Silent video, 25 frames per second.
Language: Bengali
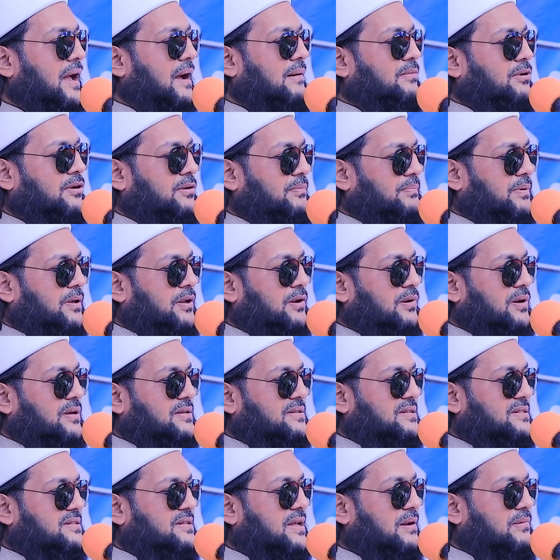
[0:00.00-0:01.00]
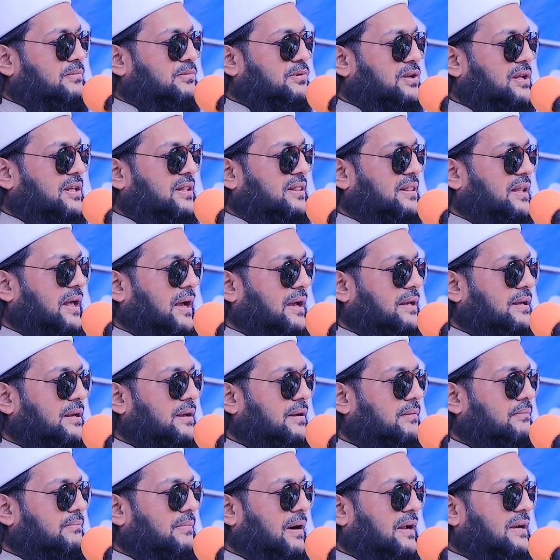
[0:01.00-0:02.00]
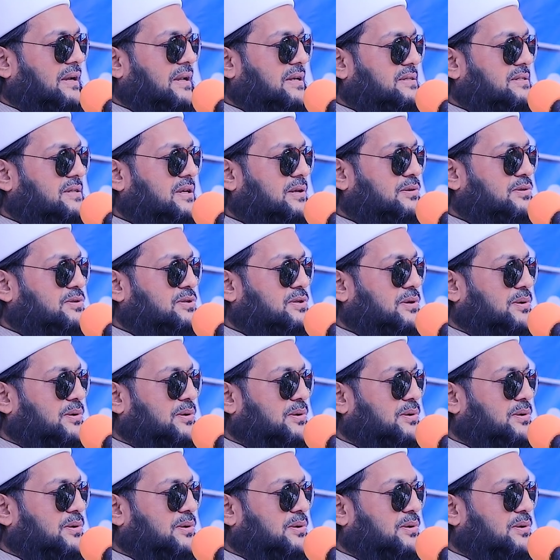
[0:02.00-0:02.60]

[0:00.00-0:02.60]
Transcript: এমন পীরও আছে যার মুরিদ নাই মাইনাস জিরো